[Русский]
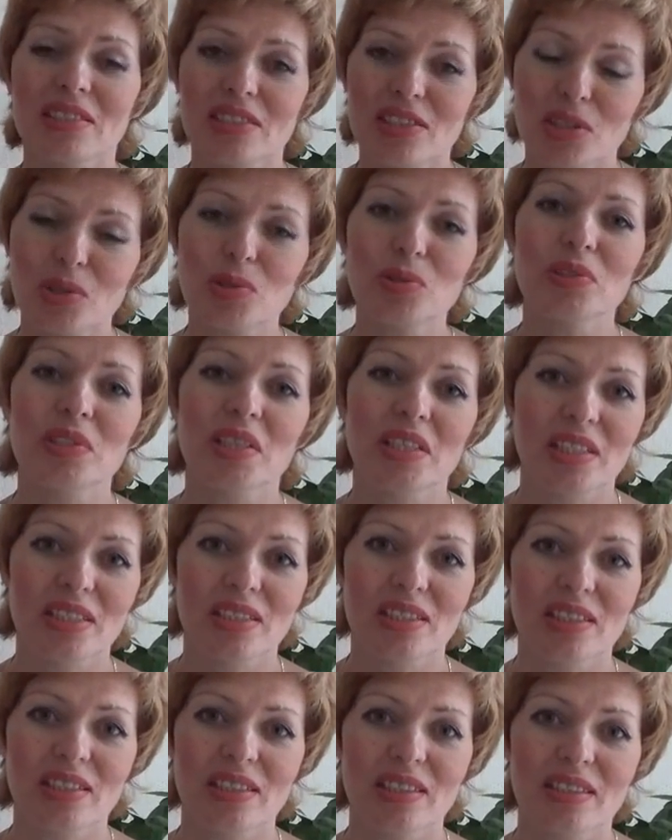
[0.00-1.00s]
серьезные
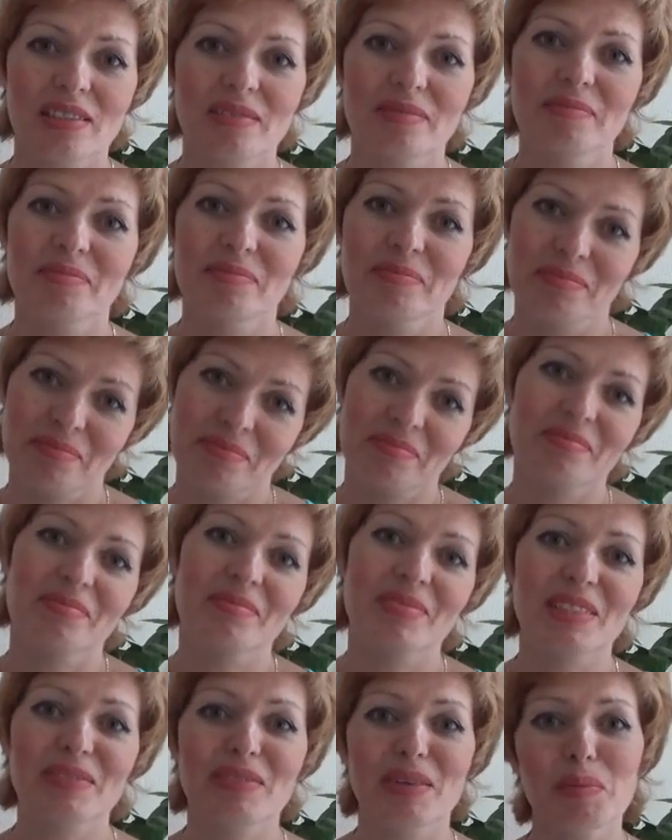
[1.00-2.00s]
деньги.
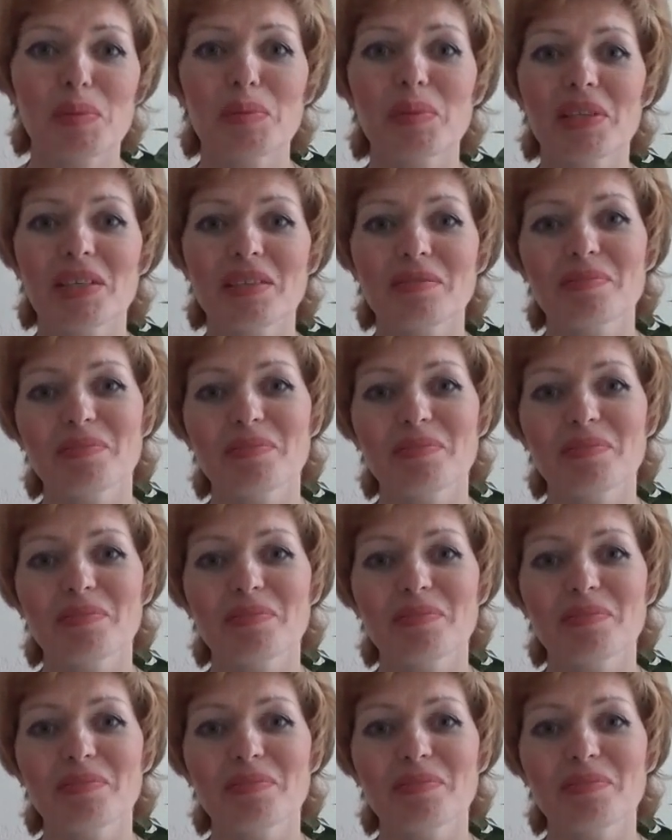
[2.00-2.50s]
С вами была